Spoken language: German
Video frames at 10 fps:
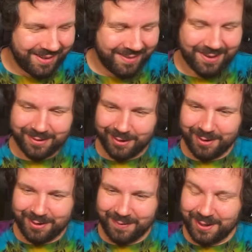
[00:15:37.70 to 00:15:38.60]
Wenn du so
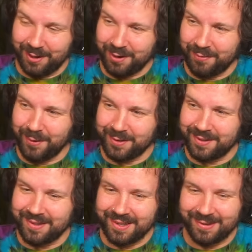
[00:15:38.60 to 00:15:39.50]
Leute wie Tilted
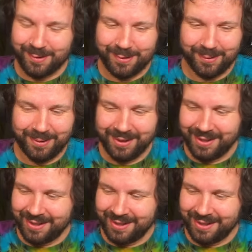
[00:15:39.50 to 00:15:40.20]
Froste siehst und so,